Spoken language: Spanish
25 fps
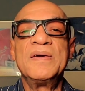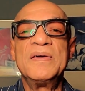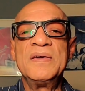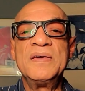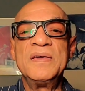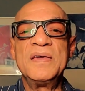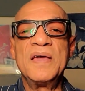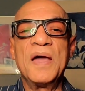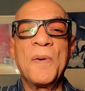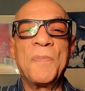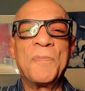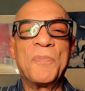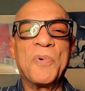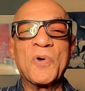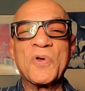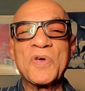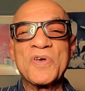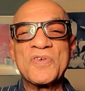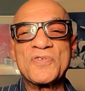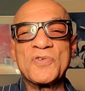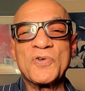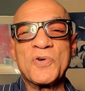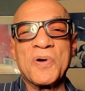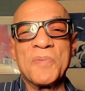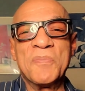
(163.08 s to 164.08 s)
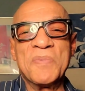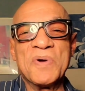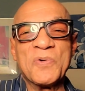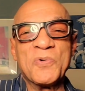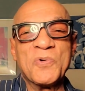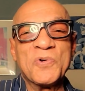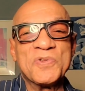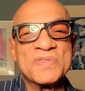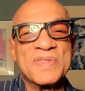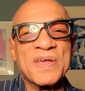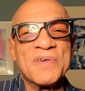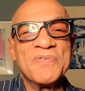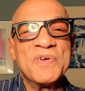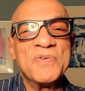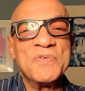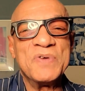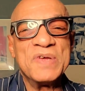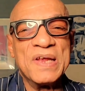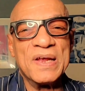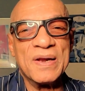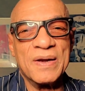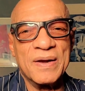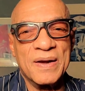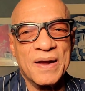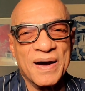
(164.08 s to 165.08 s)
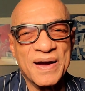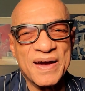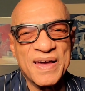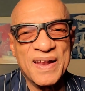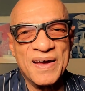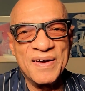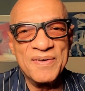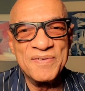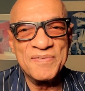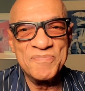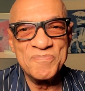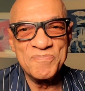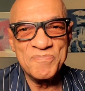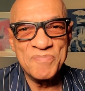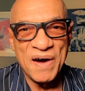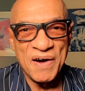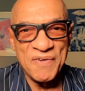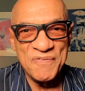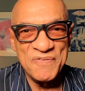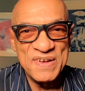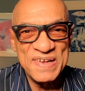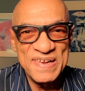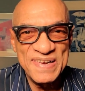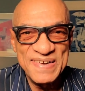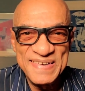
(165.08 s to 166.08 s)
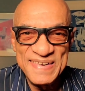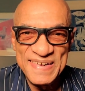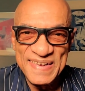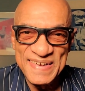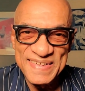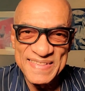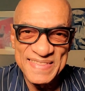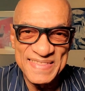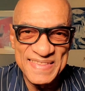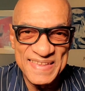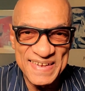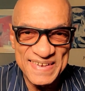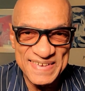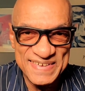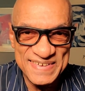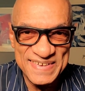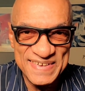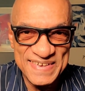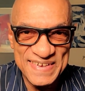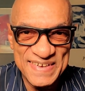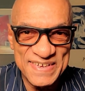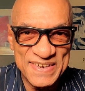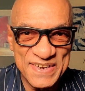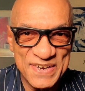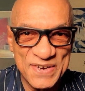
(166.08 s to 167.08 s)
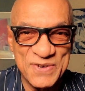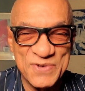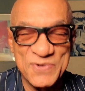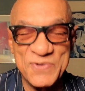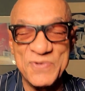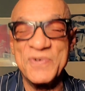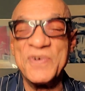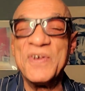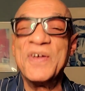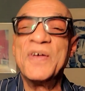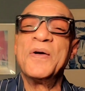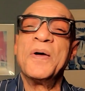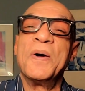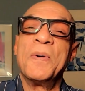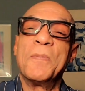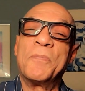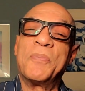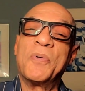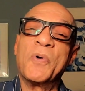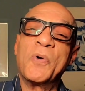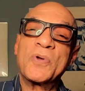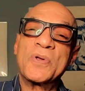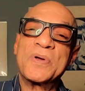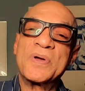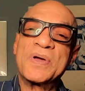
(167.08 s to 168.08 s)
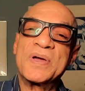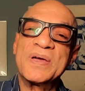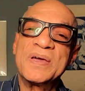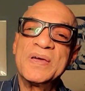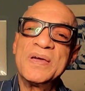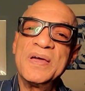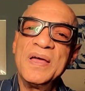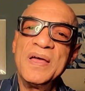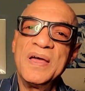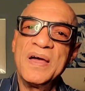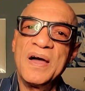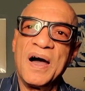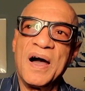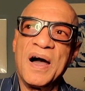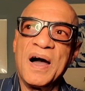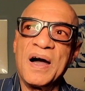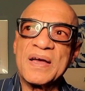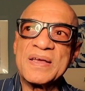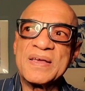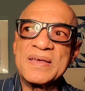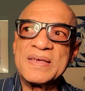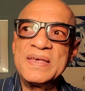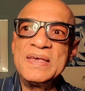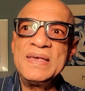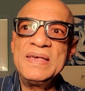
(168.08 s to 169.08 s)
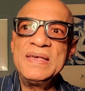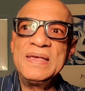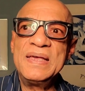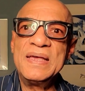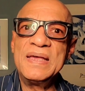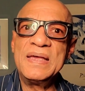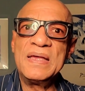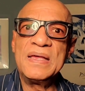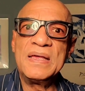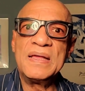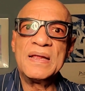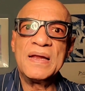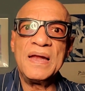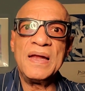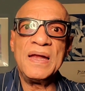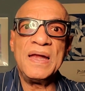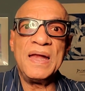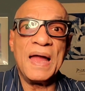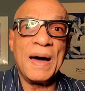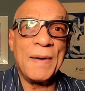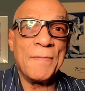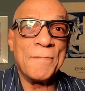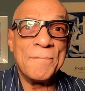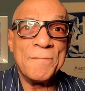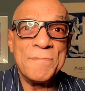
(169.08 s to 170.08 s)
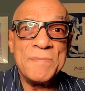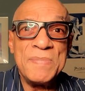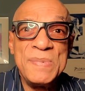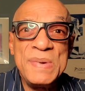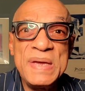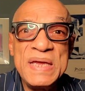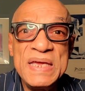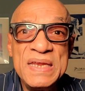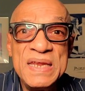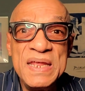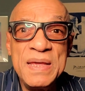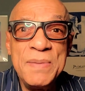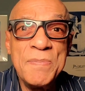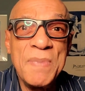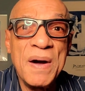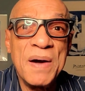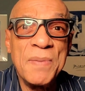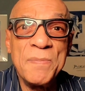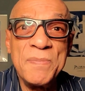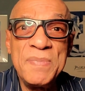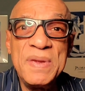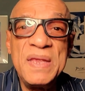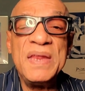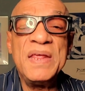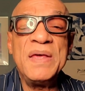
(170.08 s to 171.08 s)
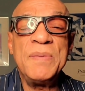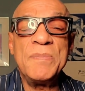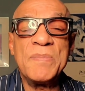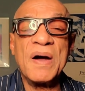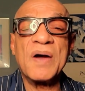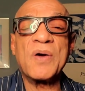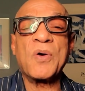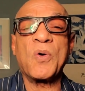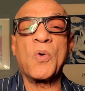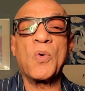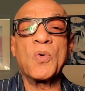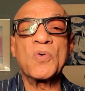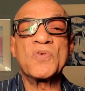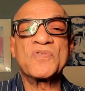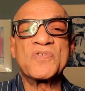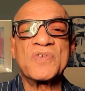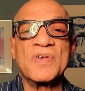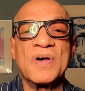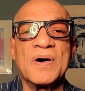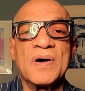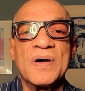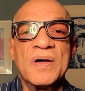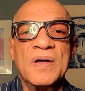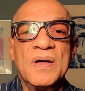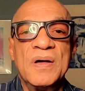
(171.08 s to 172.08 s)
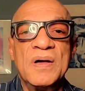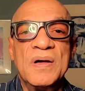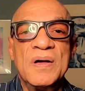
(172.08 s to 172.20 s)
Y es por eso que me gusta vivir en la gran Babel de hierro, porque aquí la mínima, mínima cosa